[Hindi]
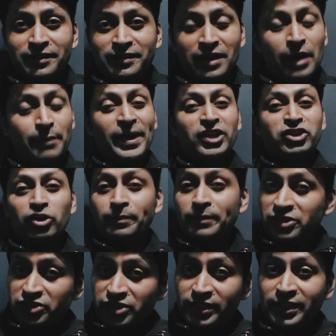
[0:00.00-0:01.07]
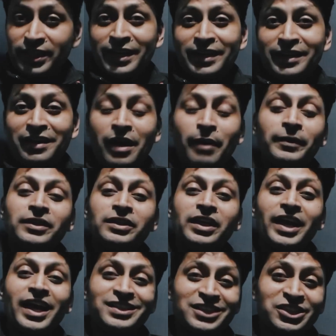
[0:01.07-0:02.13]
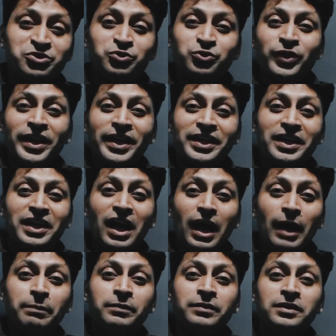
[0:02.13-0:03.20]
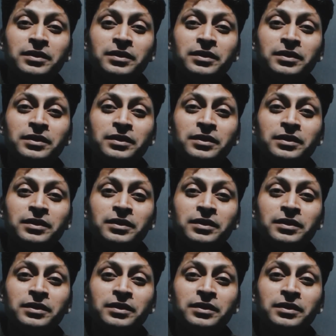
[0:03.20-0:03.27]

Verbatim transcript: कि आप एक्टर बन सकते हैं आपके अंदर ऐसा जुनून है कि आप